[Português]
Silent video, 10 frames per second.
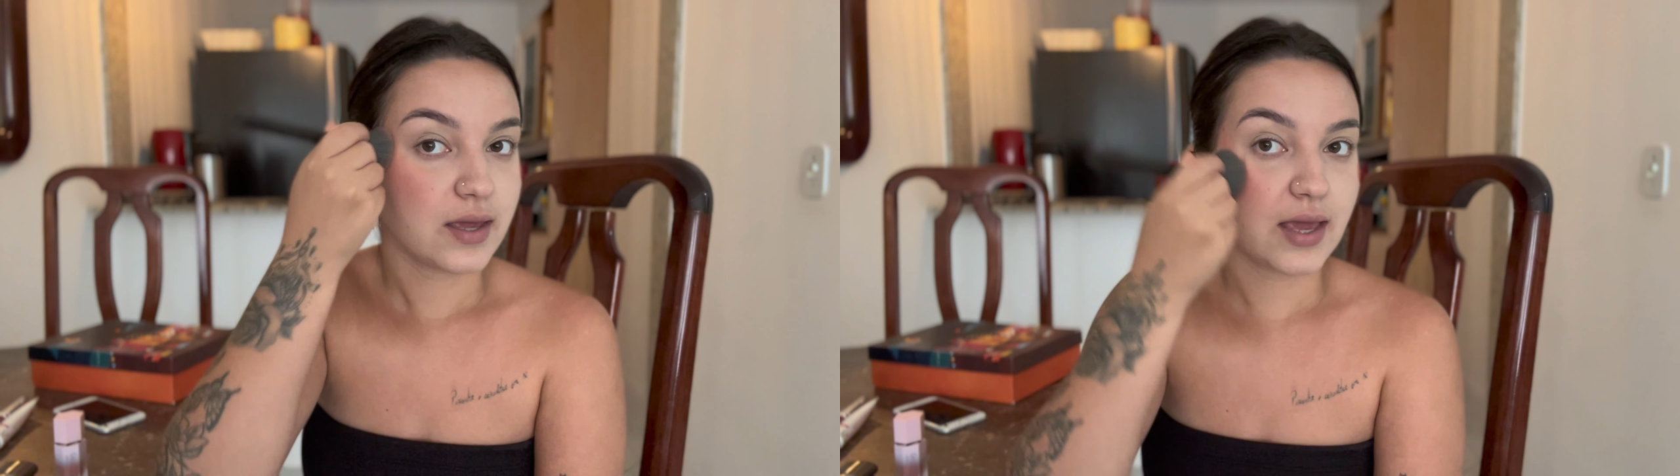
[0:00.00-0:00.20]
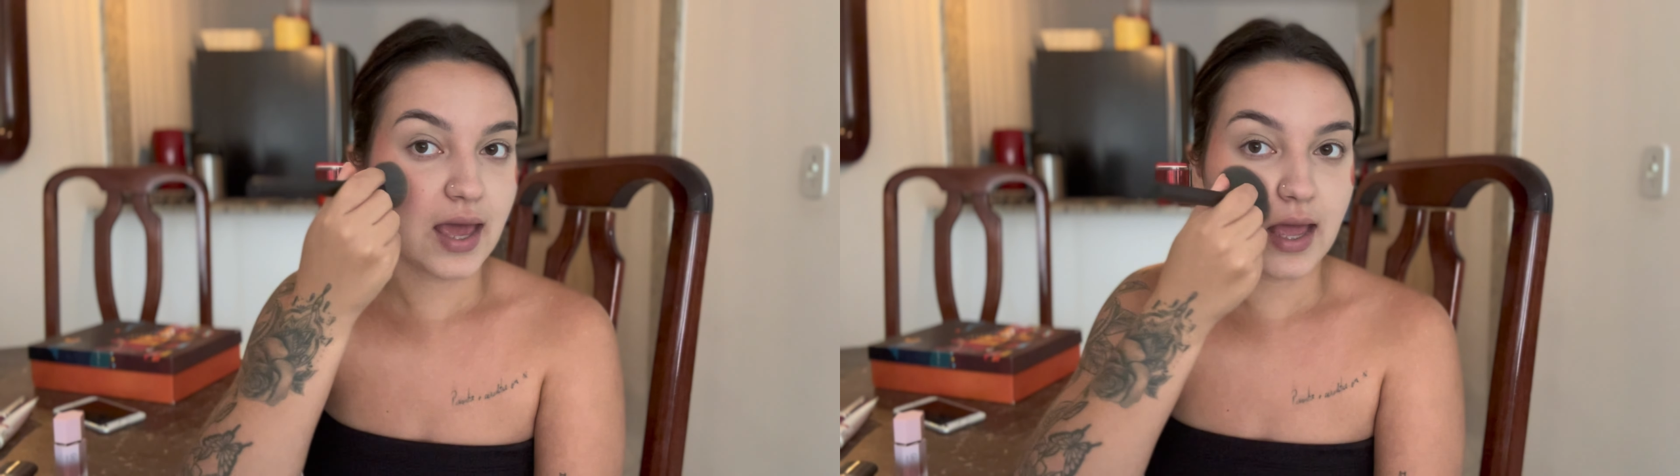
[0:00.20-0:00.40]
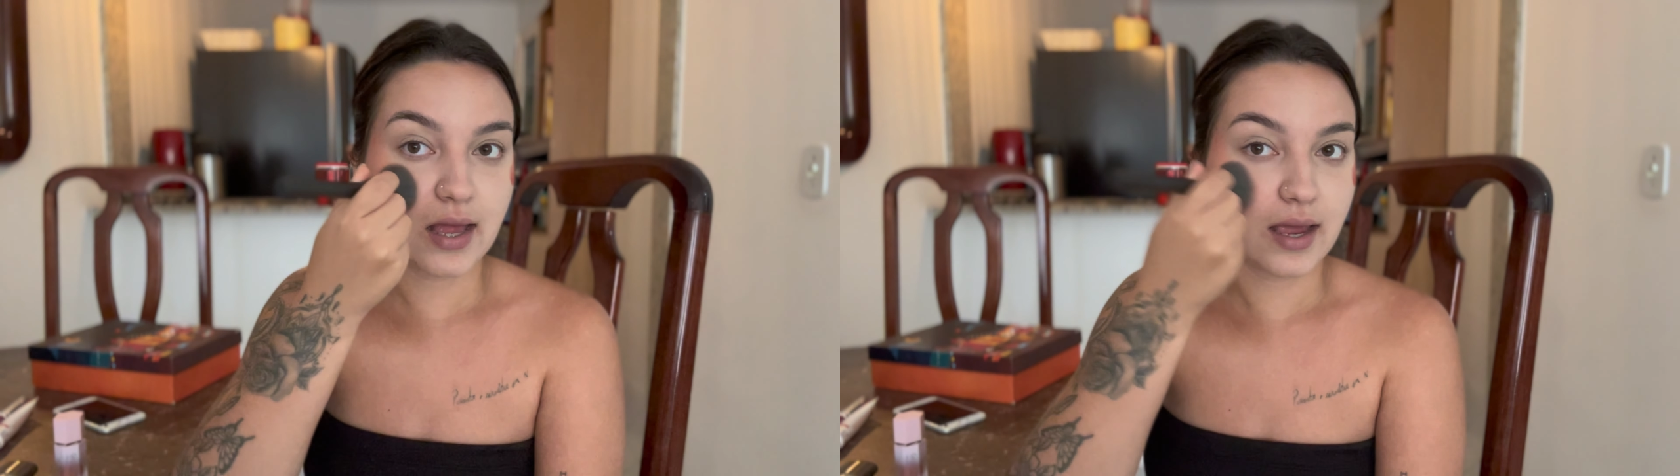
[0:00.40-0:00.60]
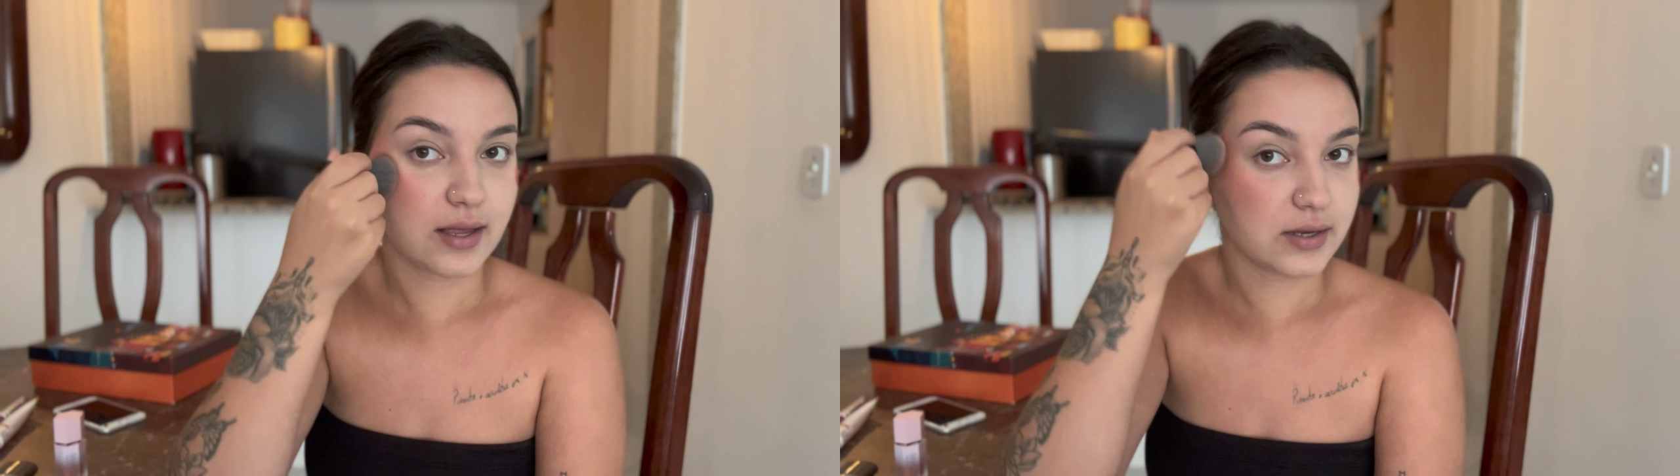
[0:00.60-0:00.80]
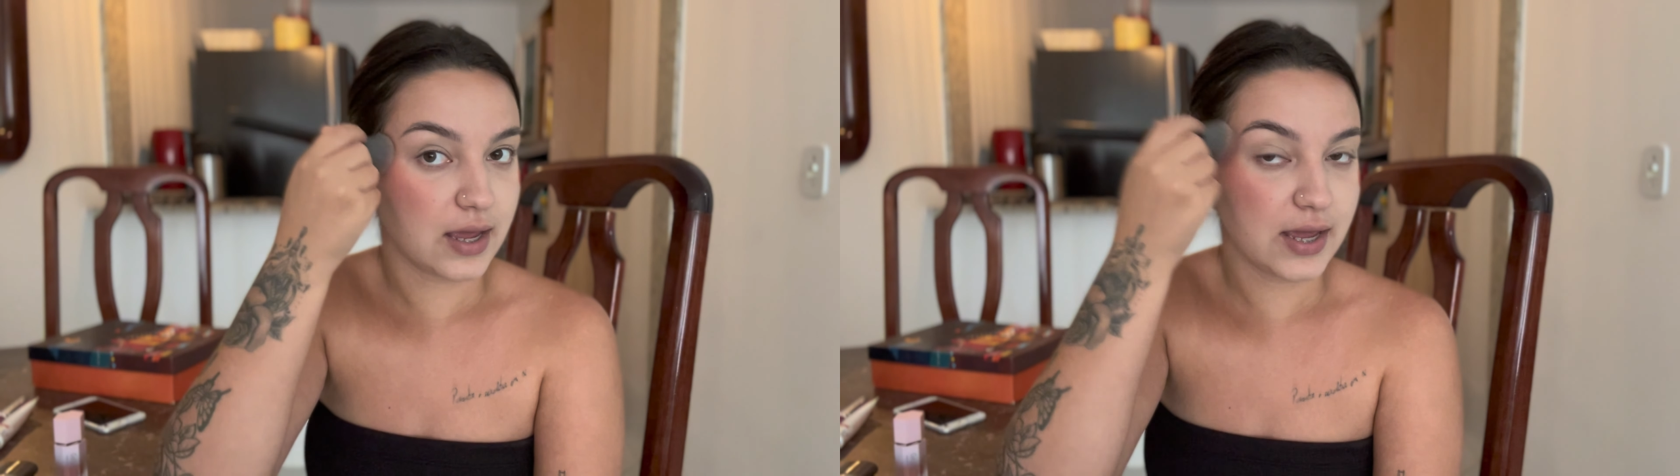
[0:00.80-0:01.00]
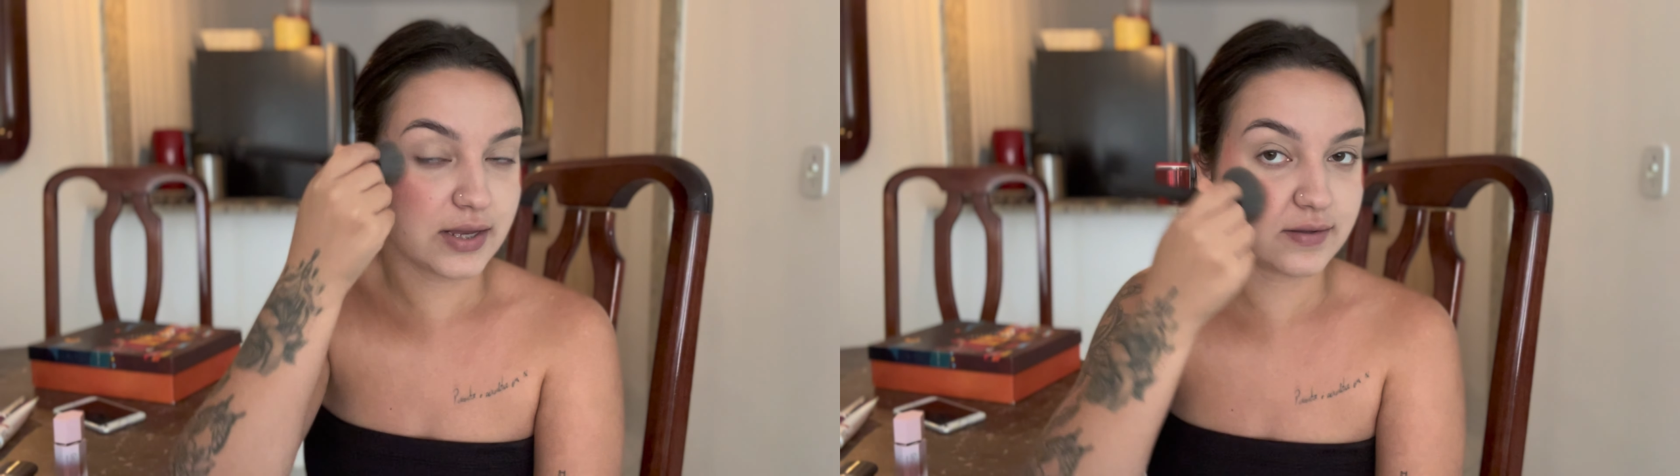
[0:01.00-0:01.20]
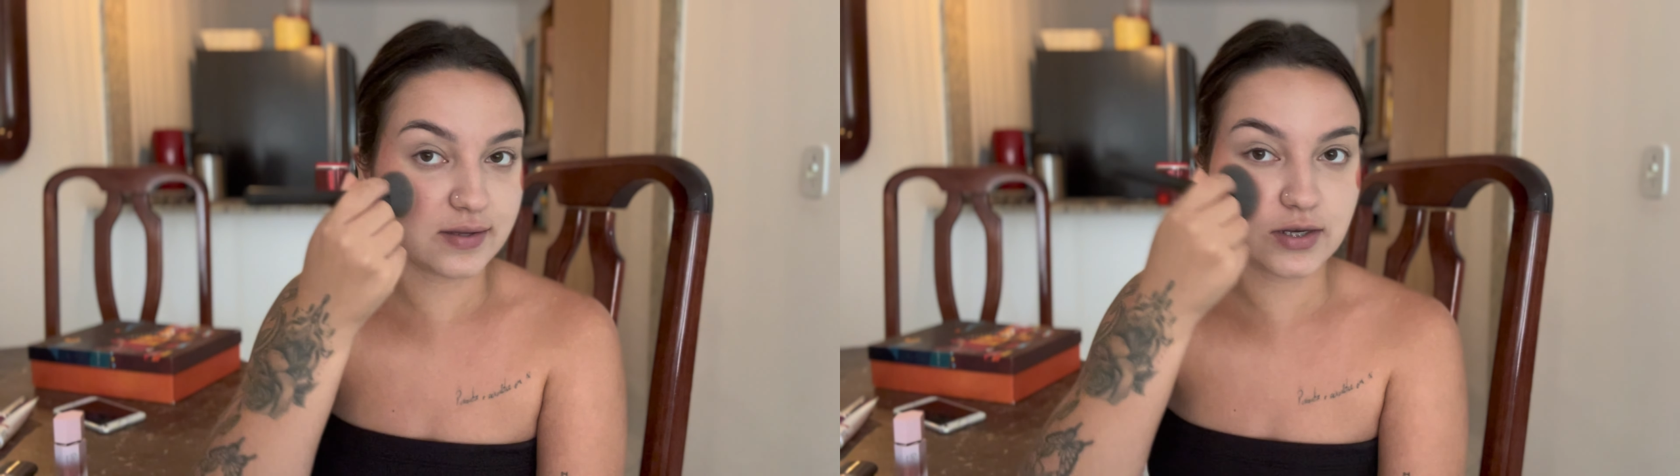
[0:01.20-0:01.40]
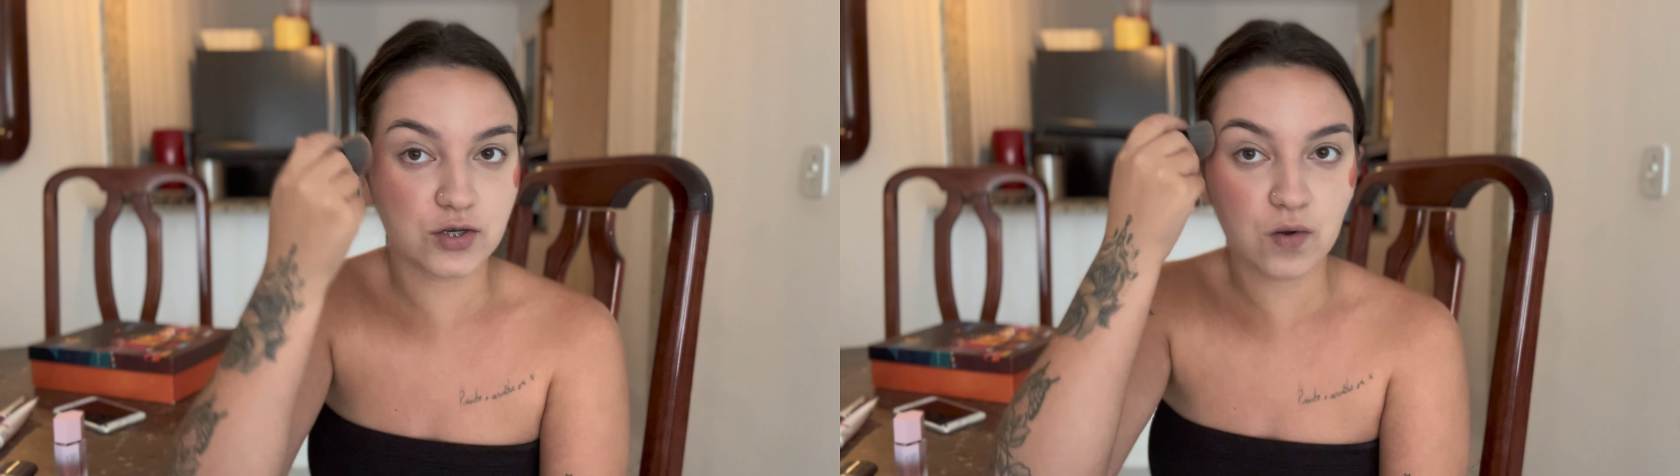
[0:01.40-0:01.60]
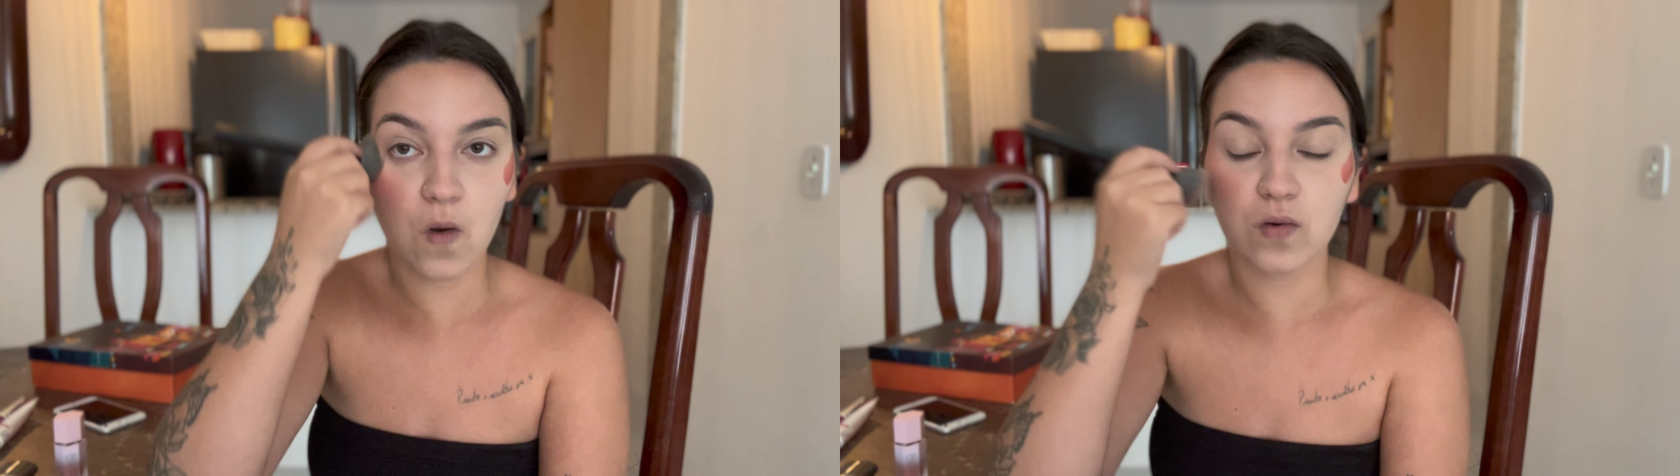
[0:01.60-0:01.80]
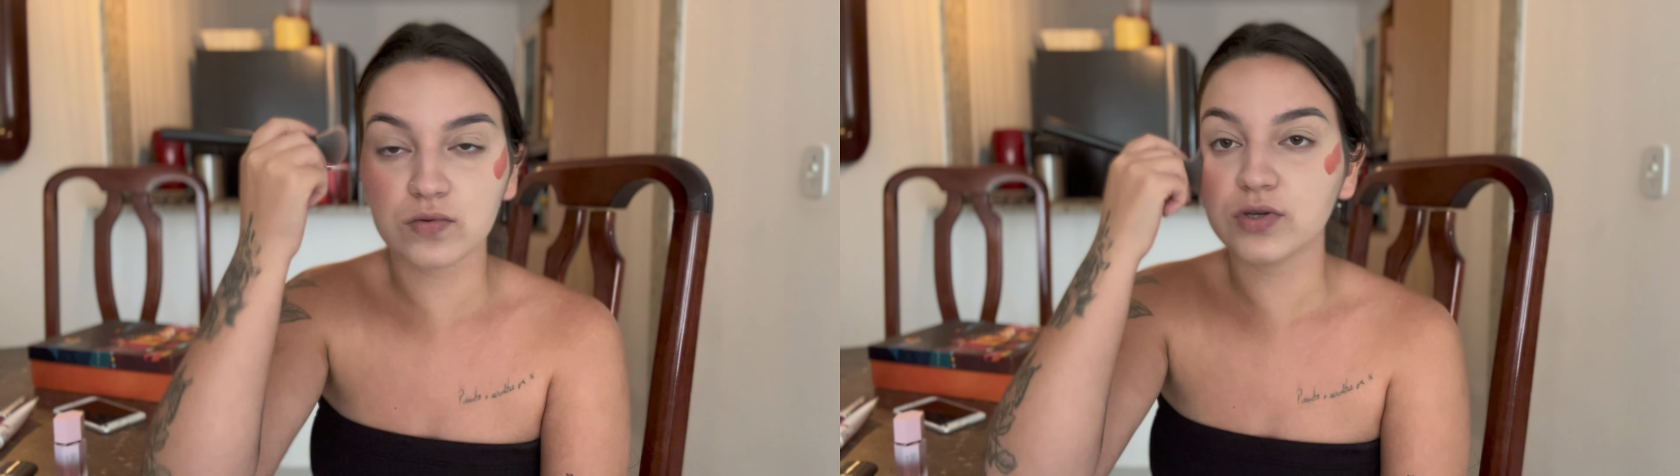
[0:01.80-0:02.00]
que é redes e
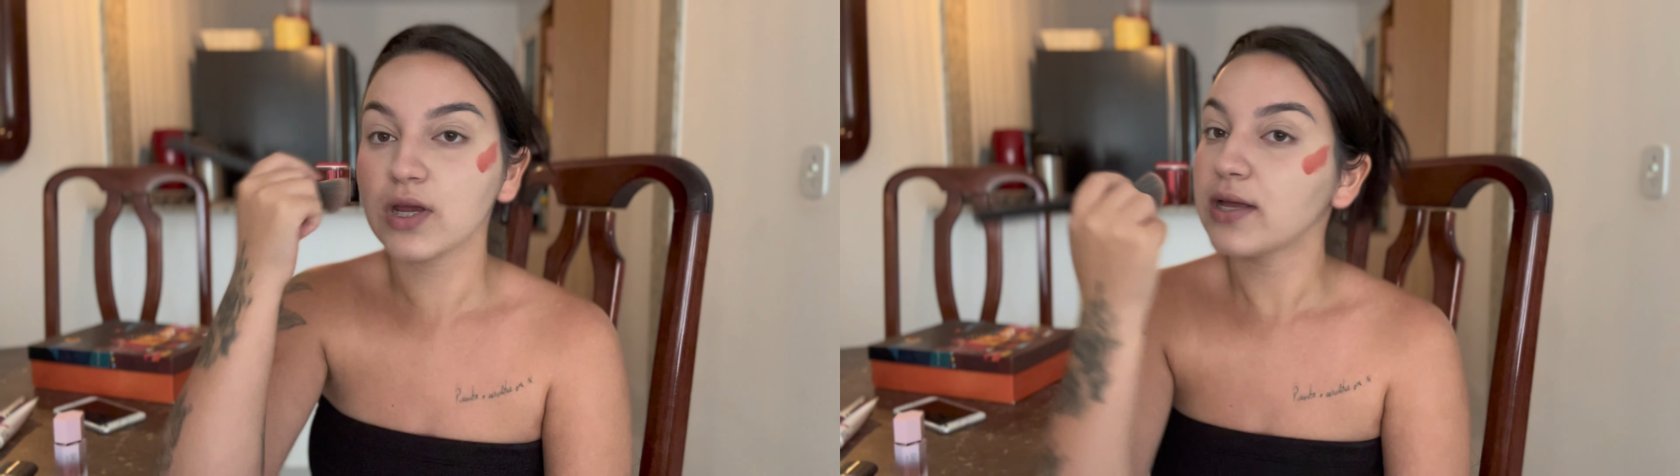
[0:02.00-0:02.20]
descontos,